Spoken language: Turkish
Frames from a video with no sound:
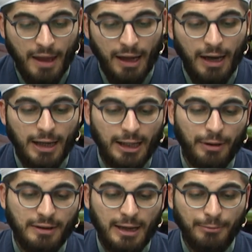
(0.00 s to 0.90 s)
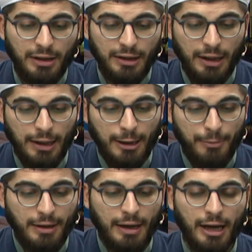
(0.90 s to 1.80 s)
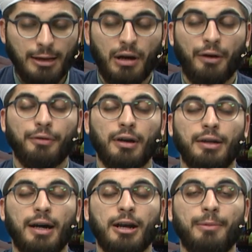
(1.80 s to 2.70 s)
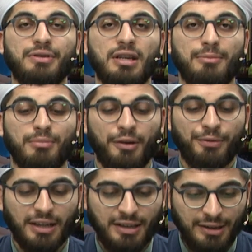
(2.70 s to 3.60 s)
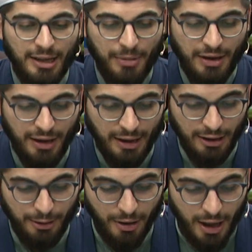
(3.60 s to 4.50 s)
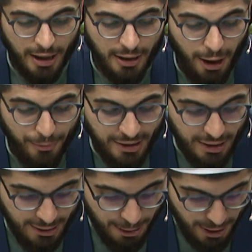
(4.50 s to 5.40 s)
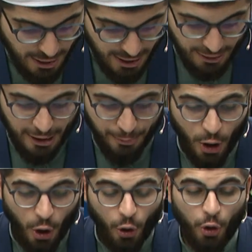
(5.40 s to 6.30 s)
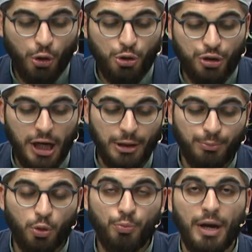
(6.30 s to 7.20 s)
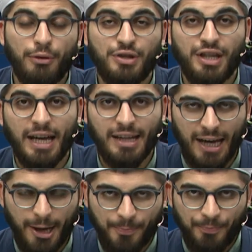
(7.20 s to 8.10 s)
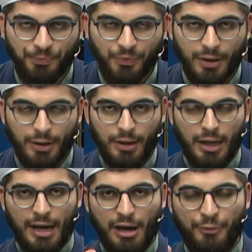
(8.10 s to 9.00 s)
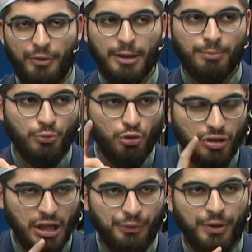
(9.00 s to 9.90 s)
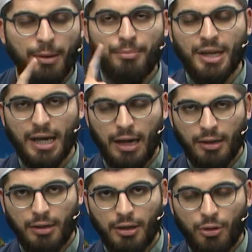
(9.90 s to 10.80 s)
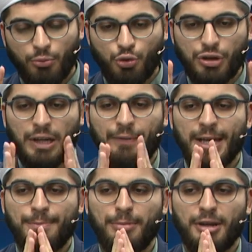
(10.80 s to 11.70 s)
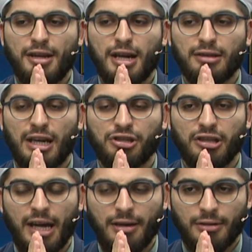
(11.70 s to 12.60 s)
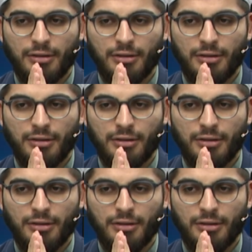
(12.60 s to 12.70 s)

Adem Aleyhisselam dedi ki etemenne el mağfira. Ya Rabbi senin mağfiretini temenni ederim. Rahmetini temenni ederim. O yüzden bu mevziye de Arafat, Müzdelife, Mina. Müzdelife'de birbirlerine yaklaştılar.